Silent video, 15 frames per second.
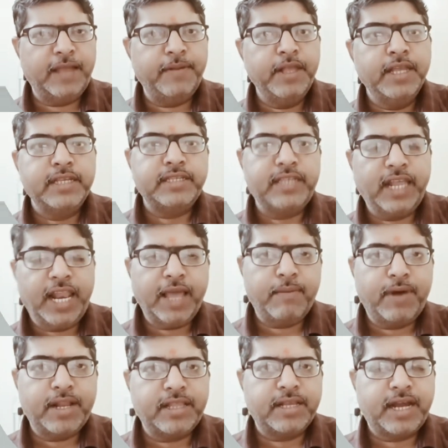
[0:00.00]
करिए
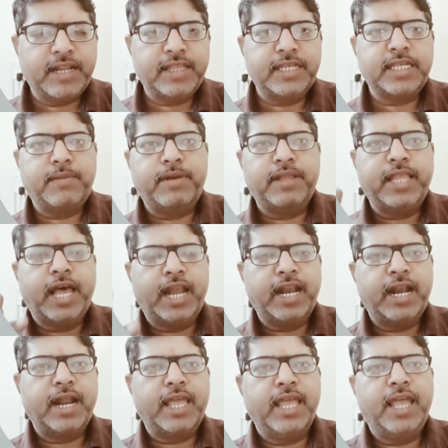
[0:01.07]
सीलिंग वर्क करते समय
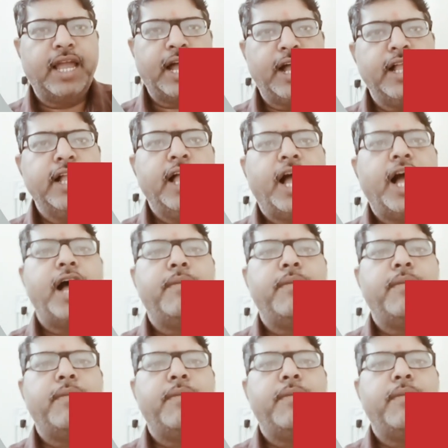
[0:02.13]
ध्यान रखिएगा